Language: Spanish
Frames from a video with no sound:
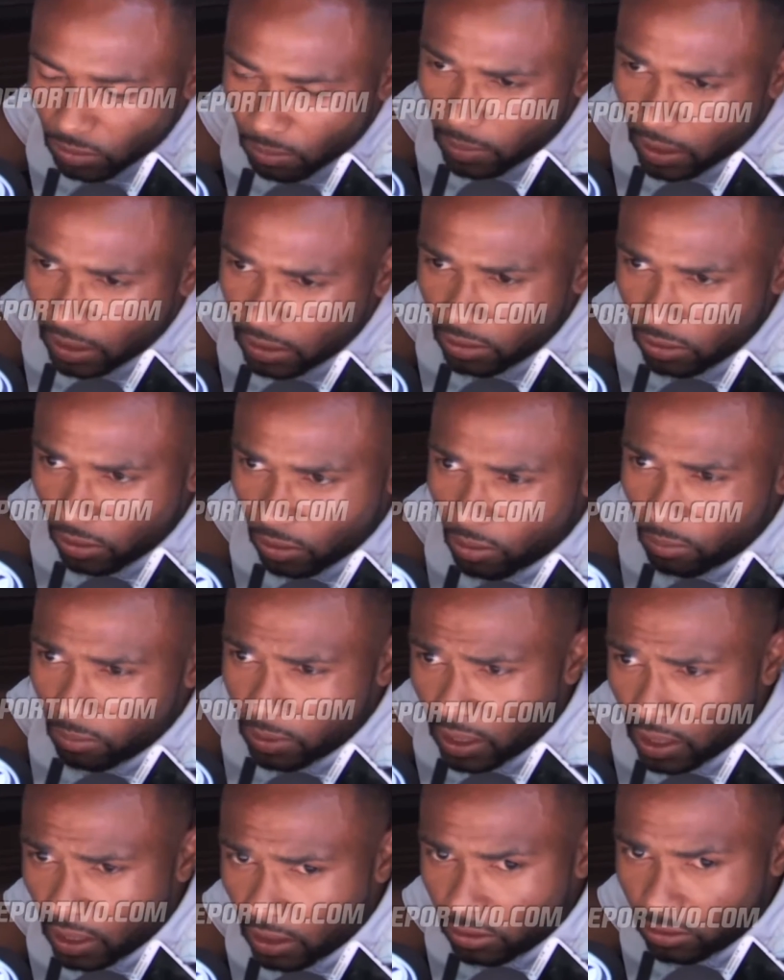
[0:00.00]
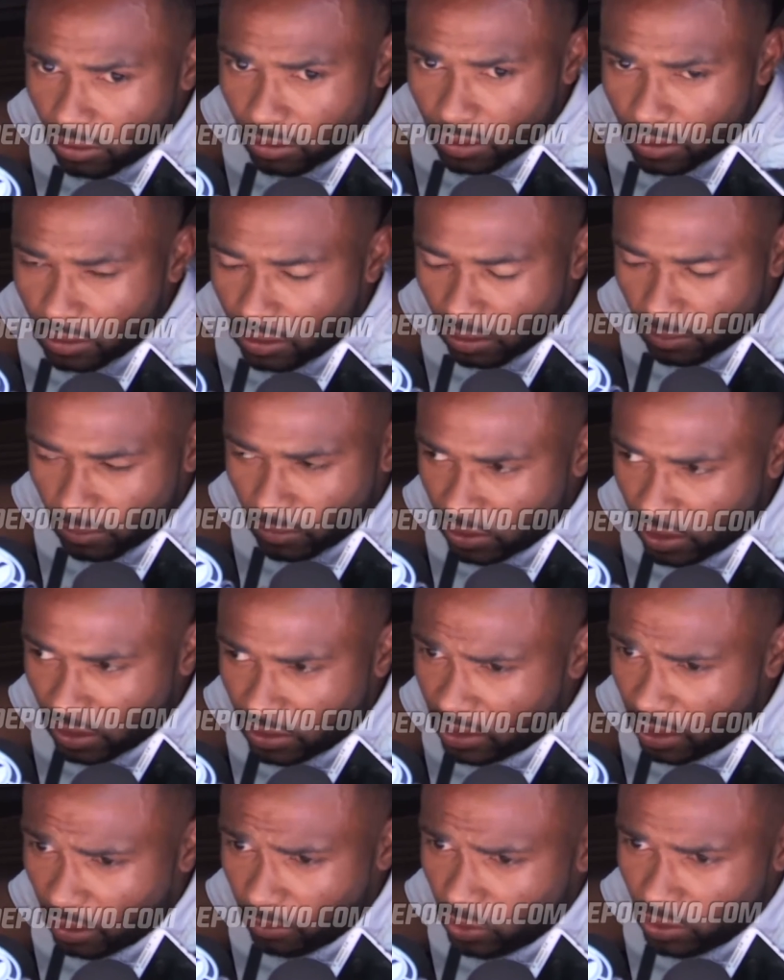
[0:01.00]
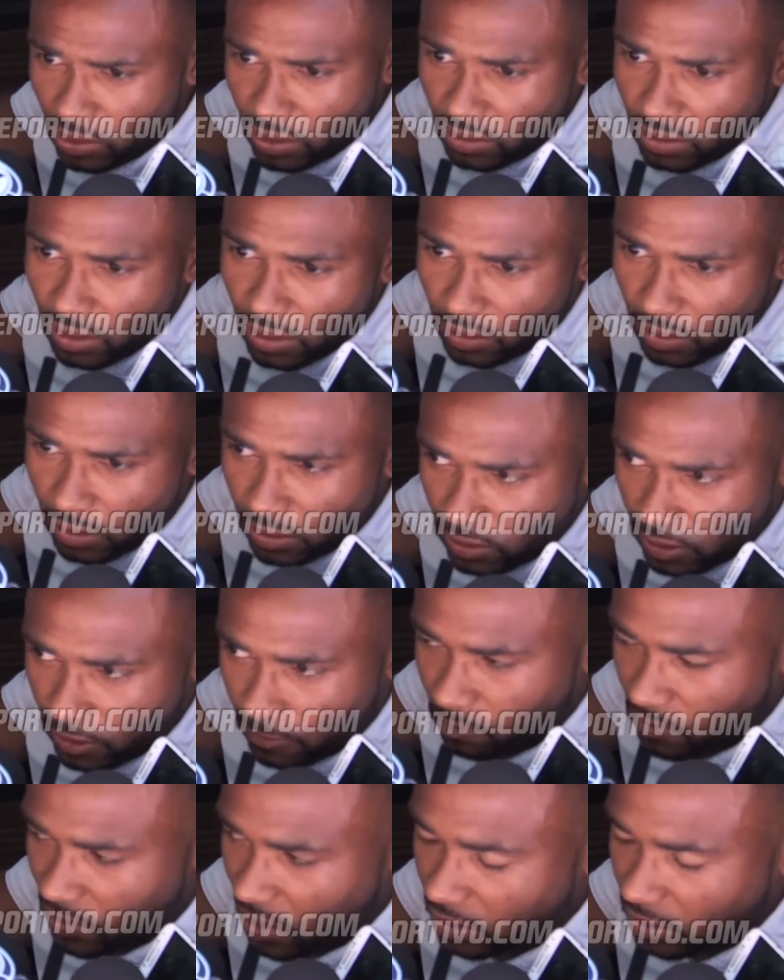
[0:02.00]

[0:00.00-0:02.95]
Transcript: un partido complicado donde tenemos que echar muchas ganas y,